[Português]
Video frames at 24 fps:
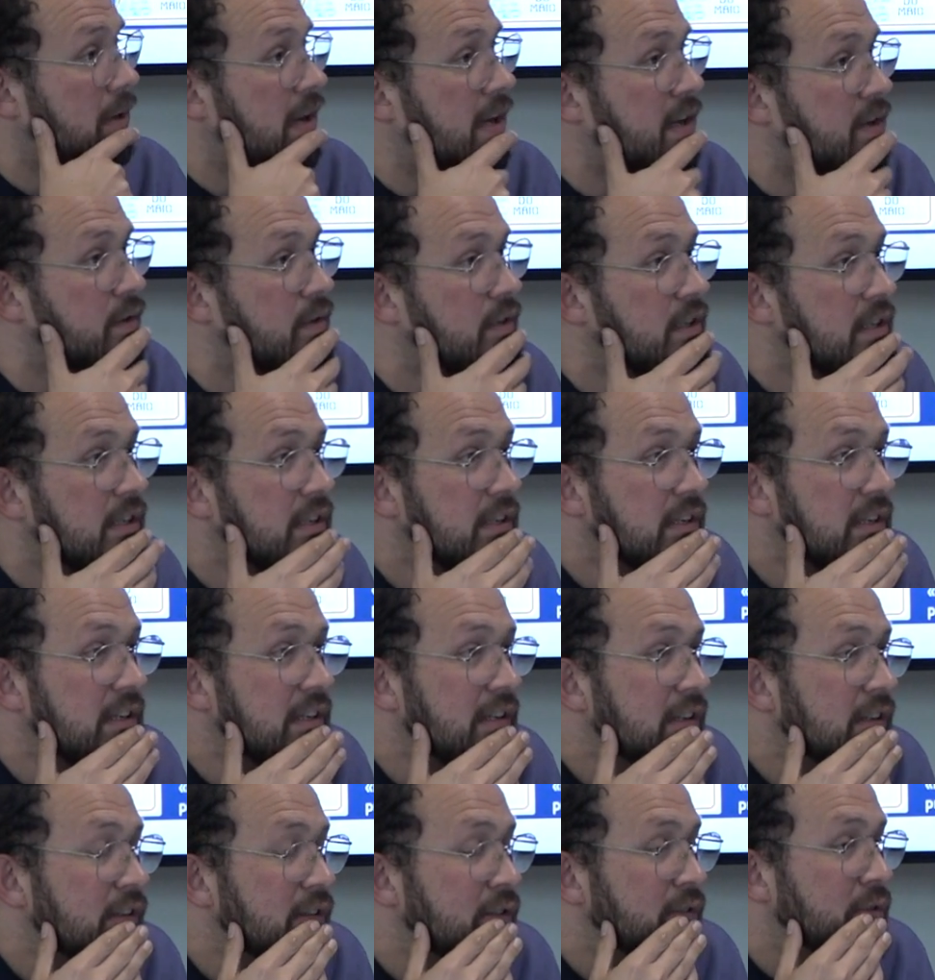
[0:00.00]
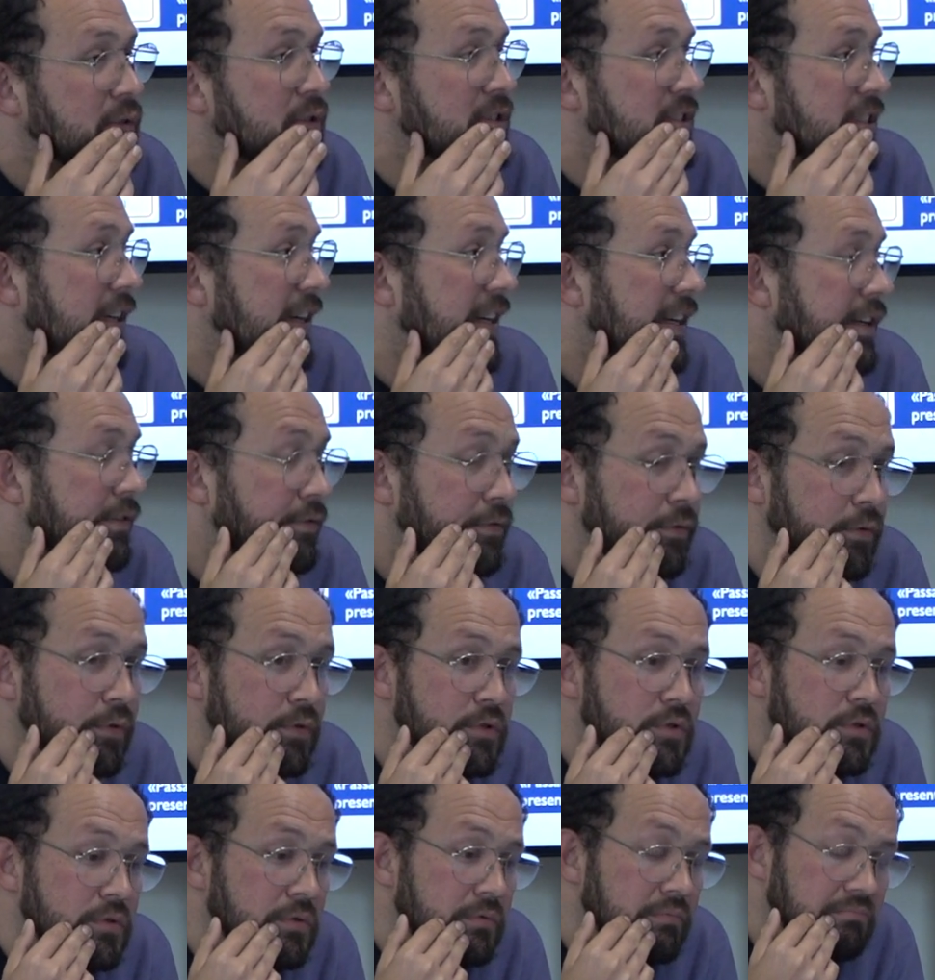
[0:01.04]
Maio, do Zeca
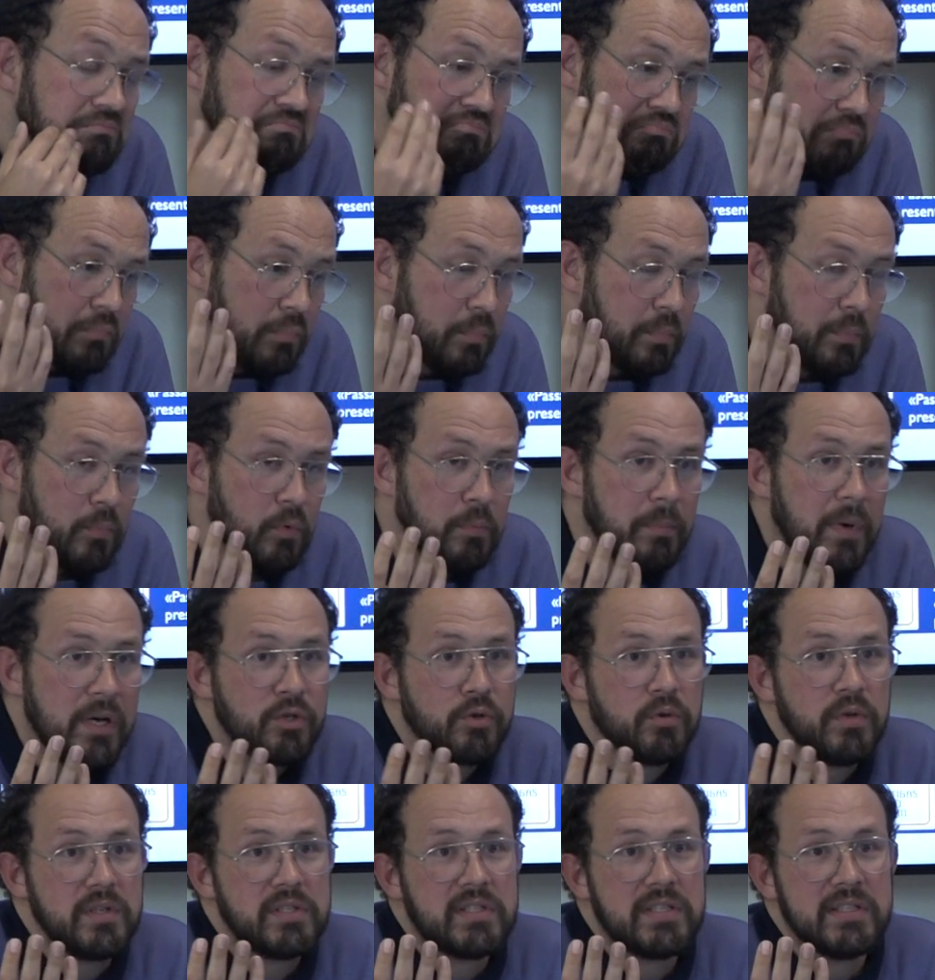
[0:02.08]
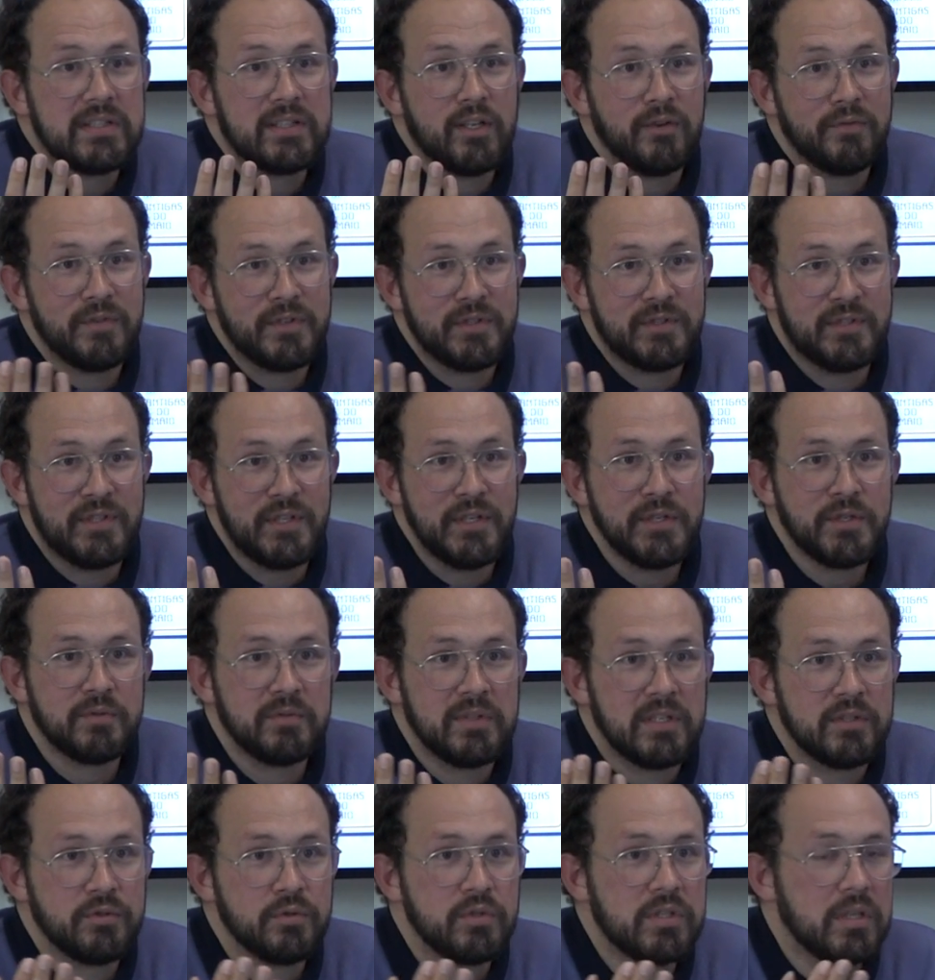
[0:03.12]
Afonso, o mais conhecido talvez disco,
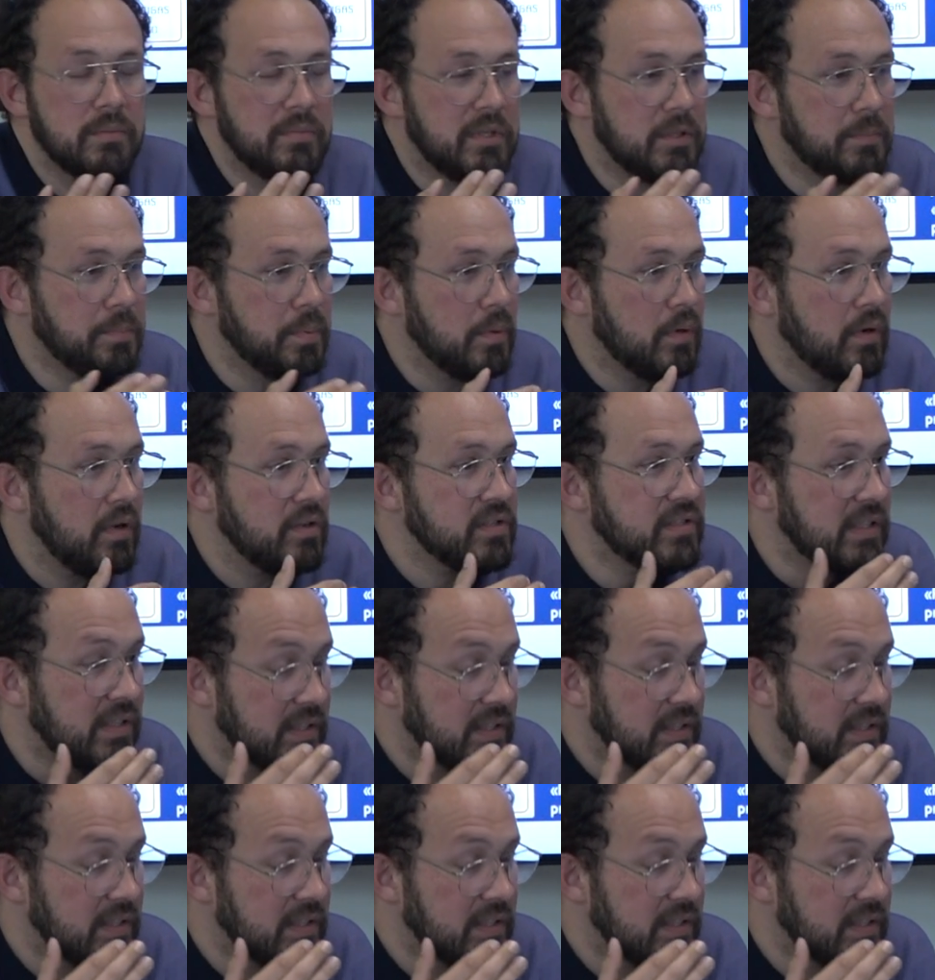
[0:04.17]
né, justamente por causa